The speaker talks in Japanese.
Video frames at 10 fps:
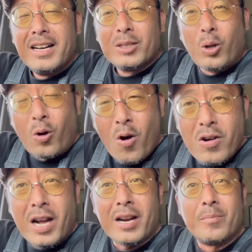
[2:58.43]
とこ
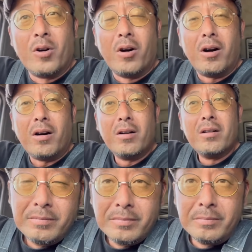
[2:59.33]
からも、
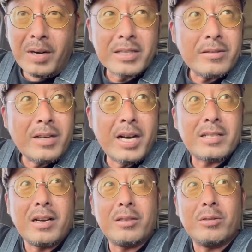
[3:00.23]
まず
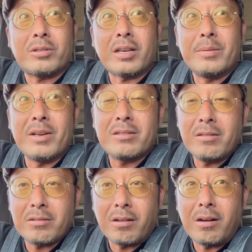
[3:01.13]
ハザードを焚きます
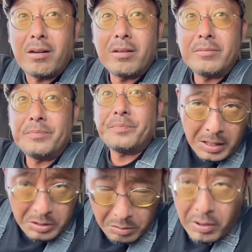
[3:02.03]
よと。
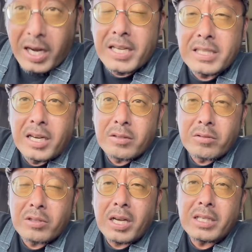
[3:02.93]
そのハザード
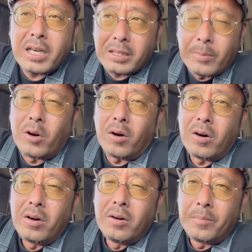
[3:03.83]
の焚き方も、
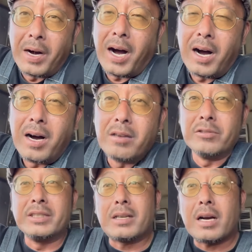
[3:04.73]
まあ、
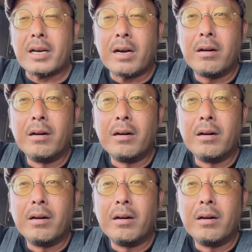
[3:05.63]
ウインカーかな。